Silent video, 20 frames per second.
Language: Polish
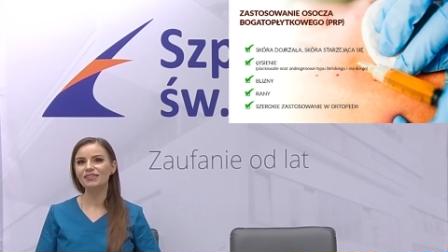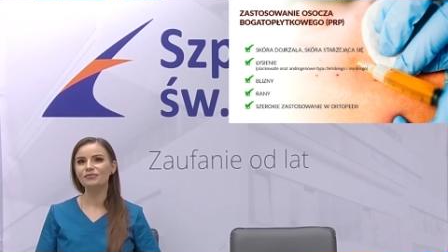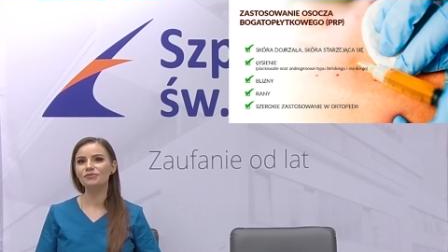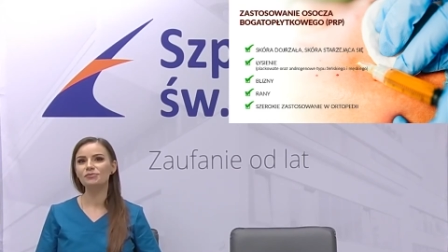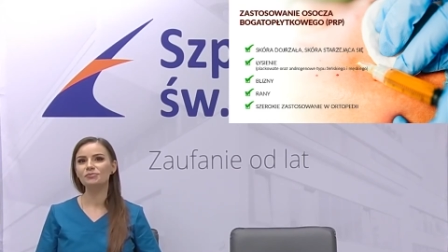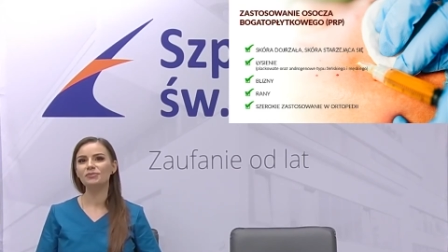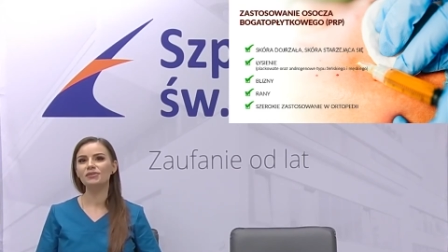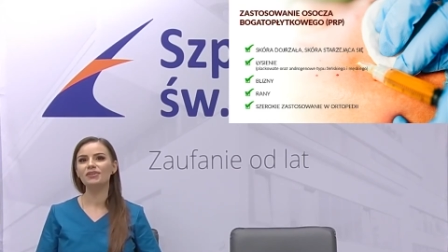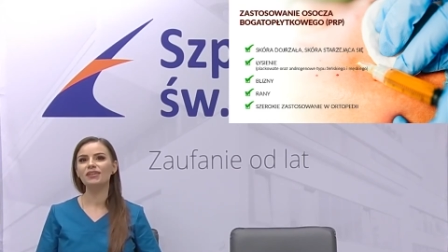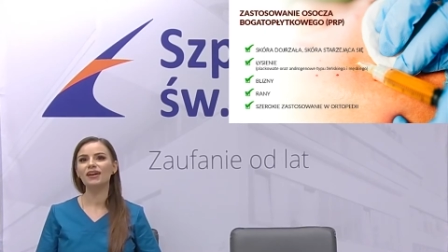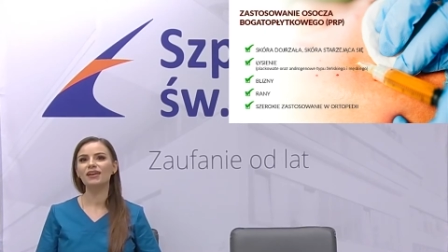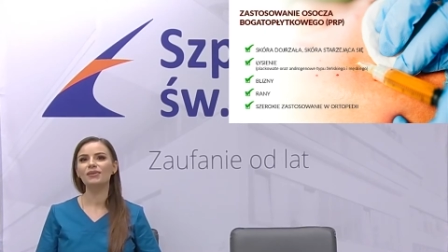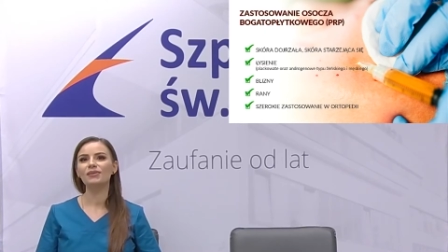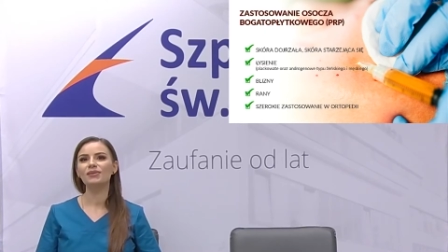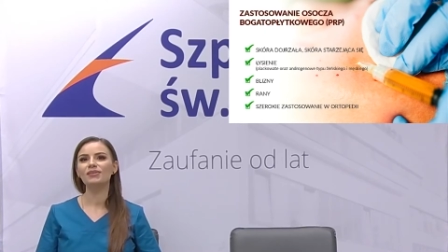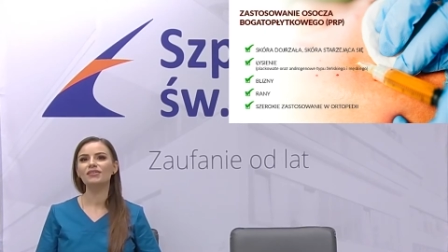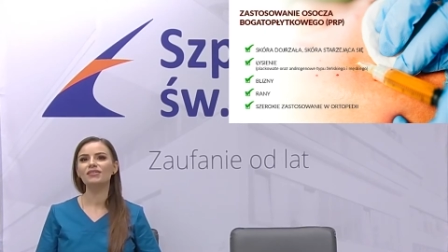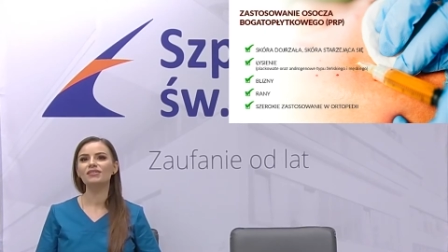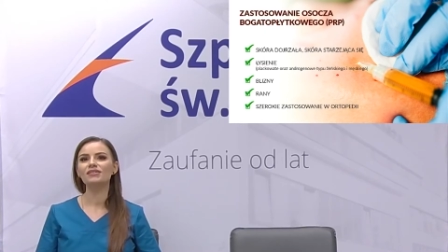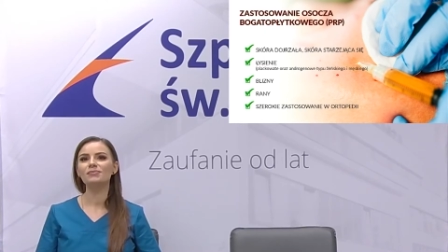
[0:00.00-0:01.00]
i w szpitalu
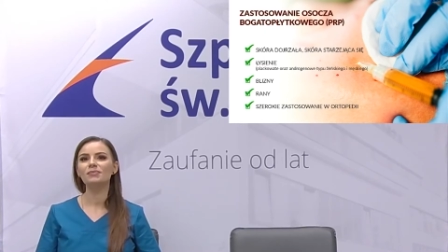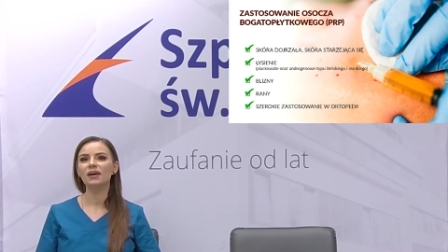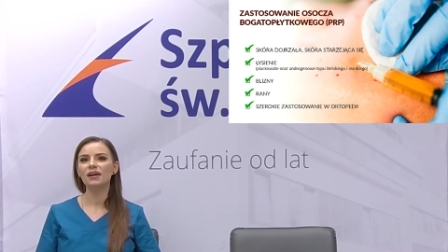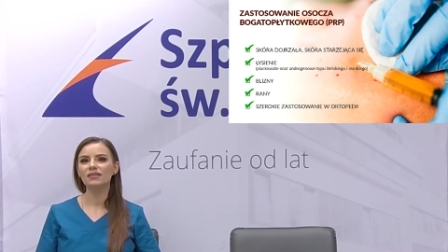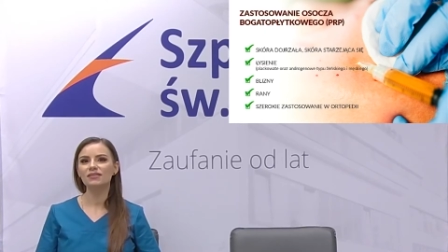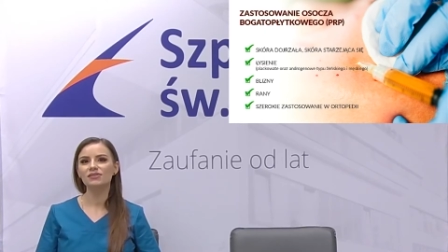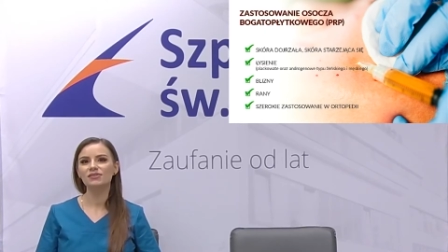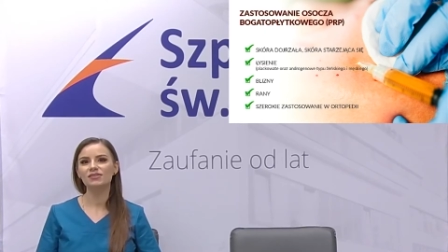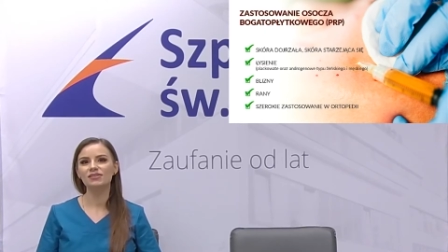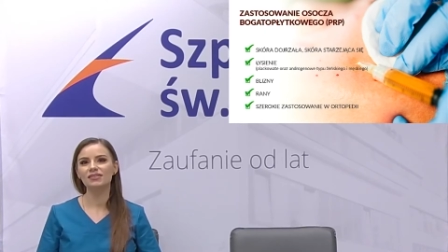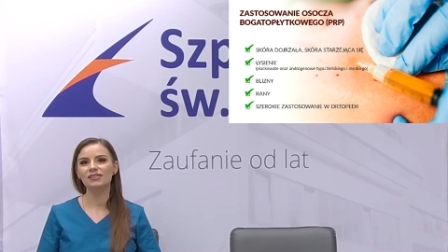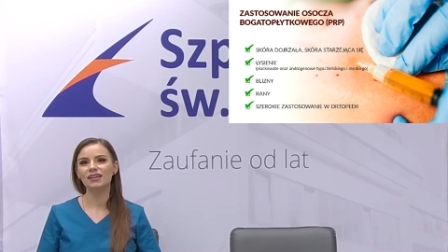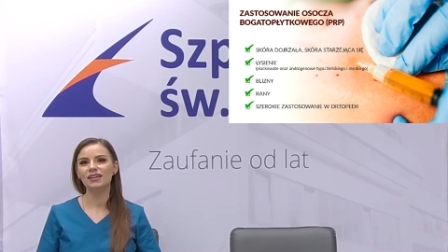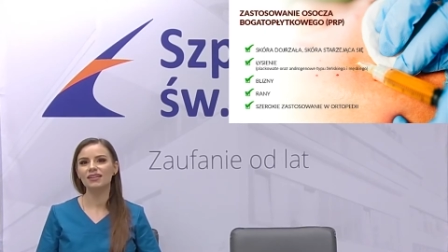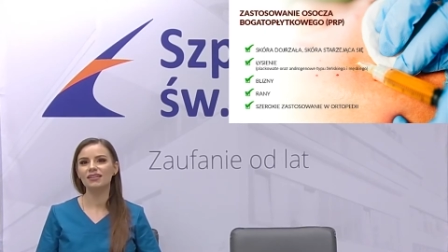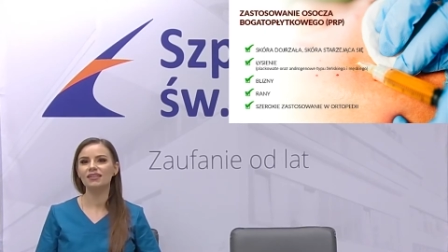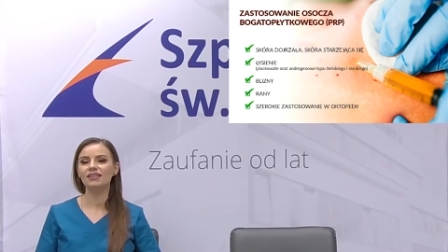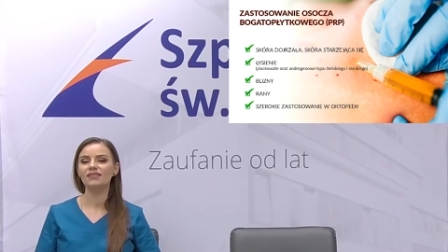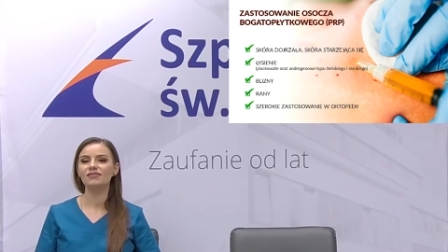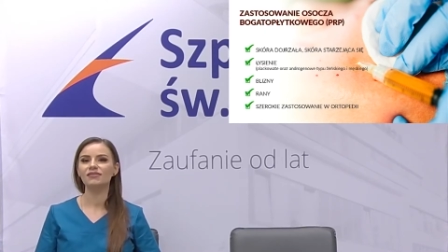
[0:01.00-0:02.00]
ono jest bardzo
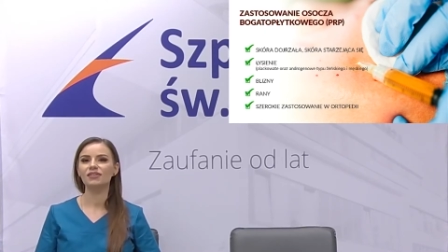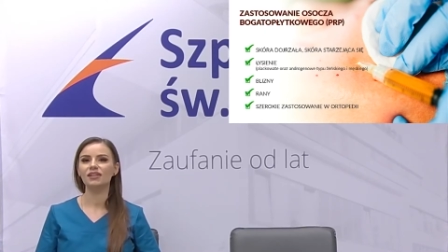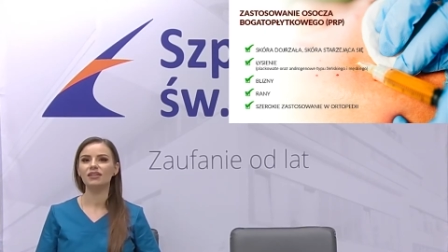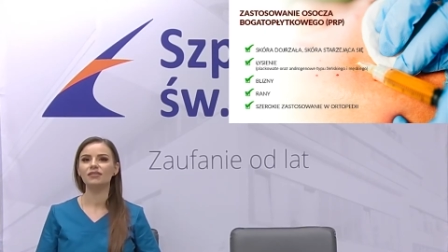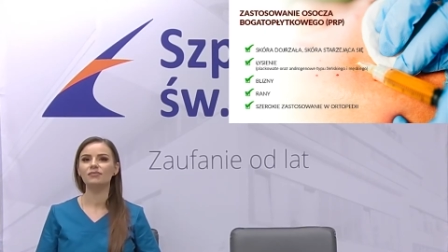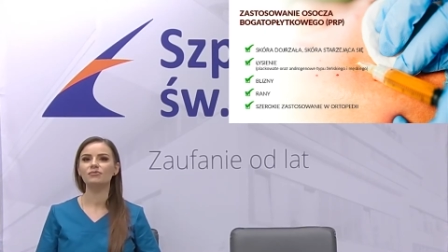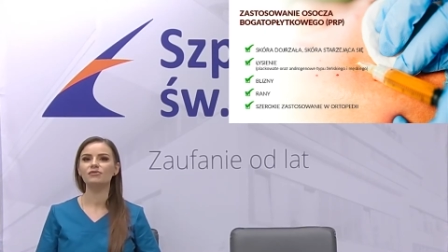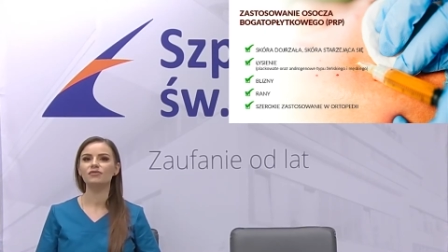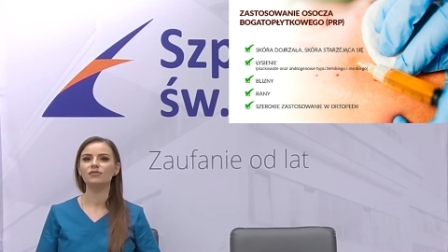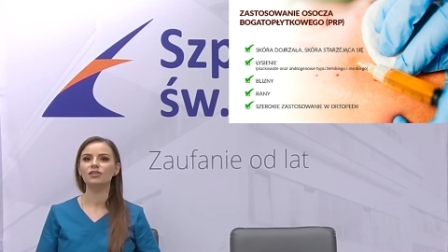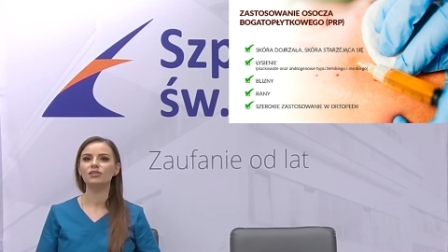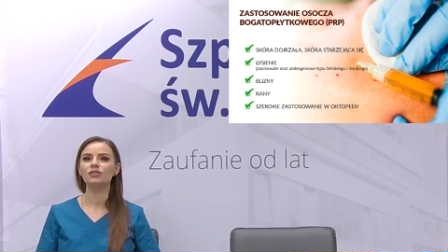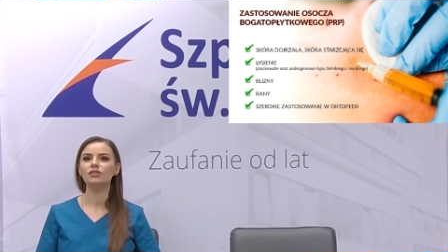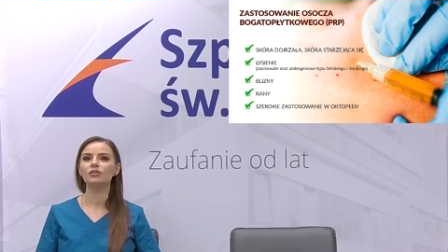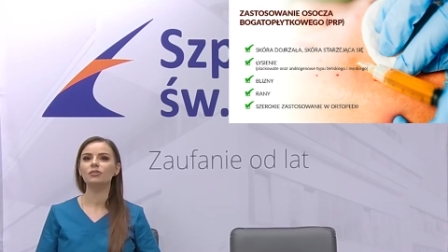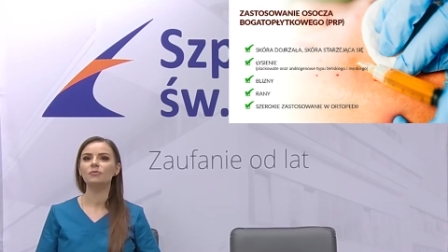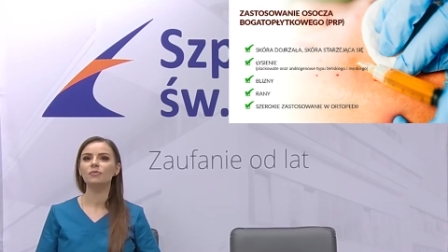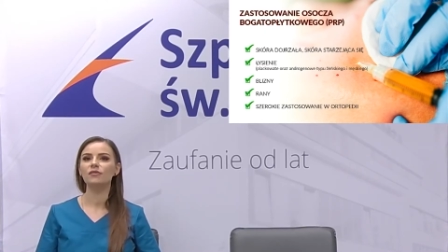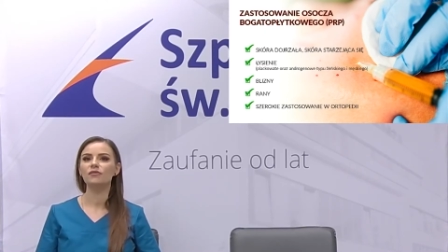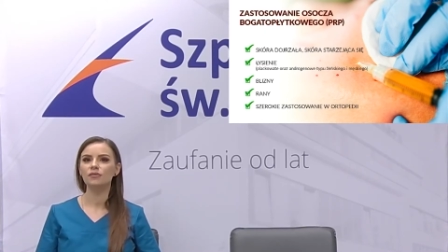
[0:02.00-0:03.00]
znane w takim świecie
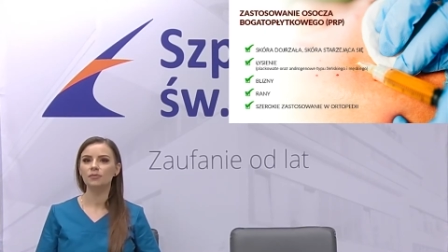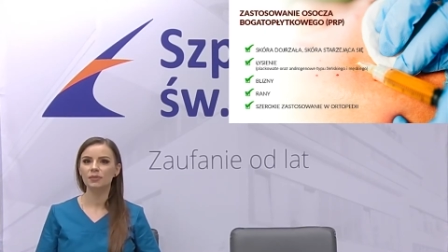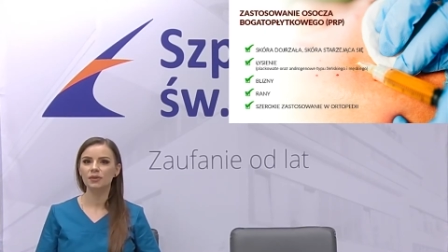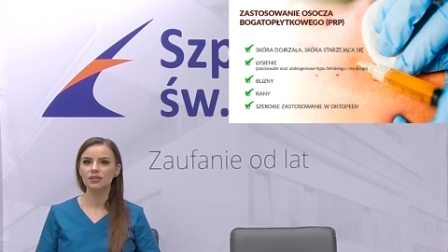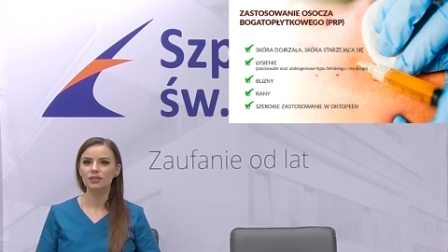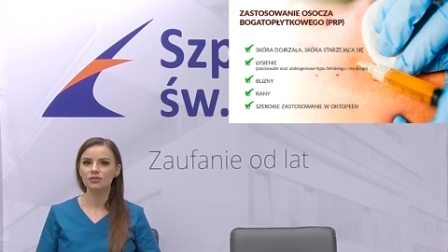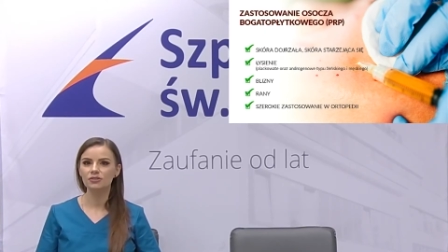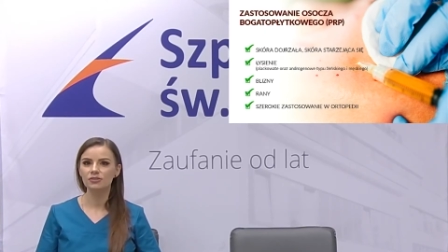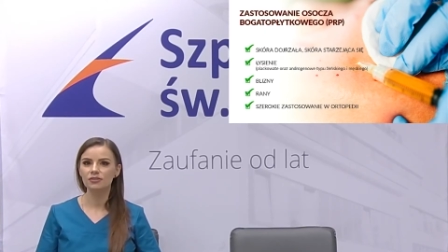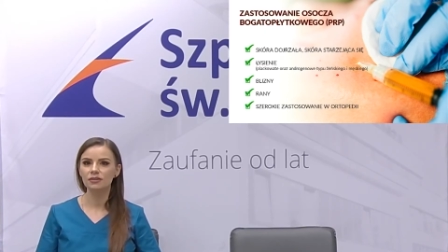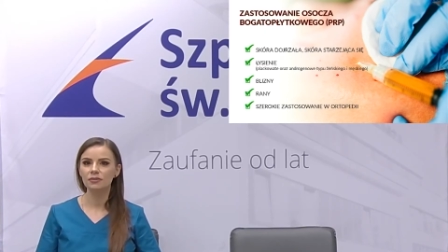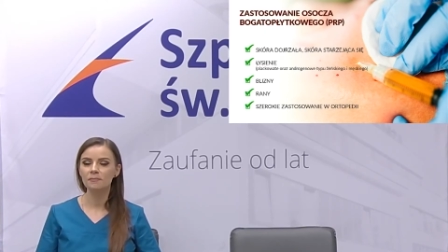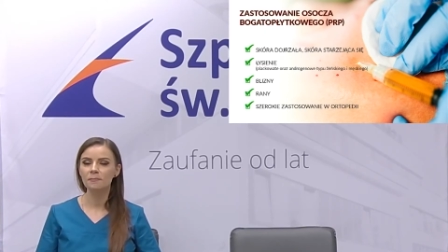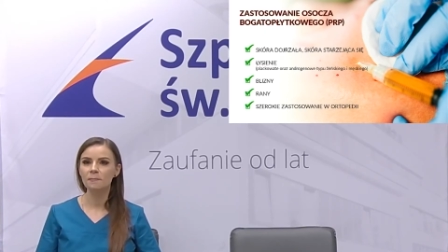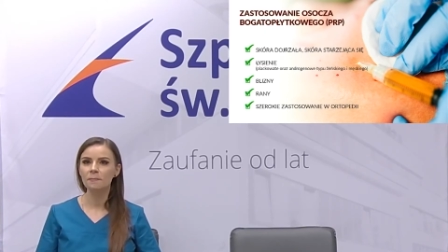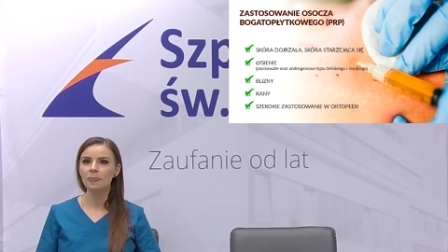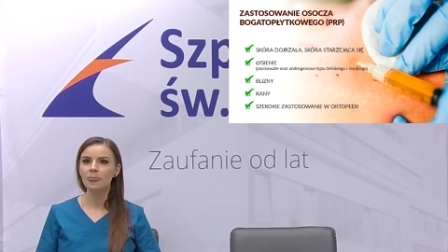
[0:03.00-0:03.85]
typowo medycznym.